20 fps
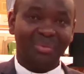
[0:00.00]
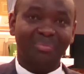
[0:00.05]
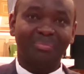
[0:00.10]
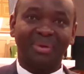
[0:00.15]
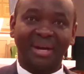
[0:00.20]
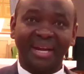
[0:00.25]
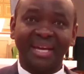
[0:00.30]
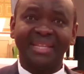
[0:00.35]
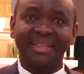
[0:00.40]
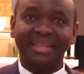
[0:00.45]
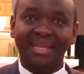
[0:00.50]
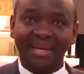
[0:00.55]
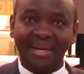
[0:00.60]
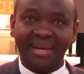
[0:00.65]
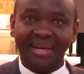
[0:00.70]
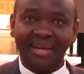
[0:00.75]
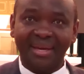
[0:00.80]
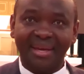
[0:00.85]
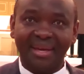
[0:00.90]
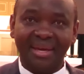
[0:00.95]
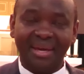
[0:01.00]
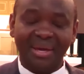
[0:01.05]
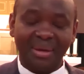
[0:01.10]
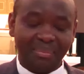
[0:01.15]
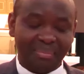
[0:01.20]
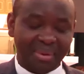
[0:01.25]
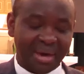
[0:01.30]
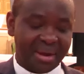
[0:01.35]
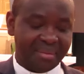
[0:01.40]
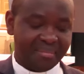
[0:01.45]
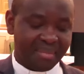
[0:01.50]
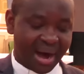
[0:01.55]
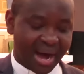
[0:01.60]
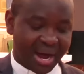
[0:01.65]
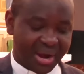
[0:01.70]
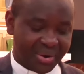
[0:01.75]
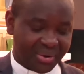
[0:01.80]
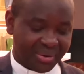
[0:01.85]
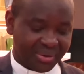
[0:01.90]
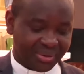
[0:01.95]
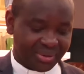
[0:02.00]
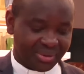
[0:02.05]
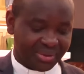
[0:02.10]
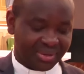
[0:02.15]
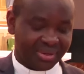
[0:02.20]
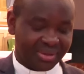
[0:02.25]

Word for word: Prendere per mano.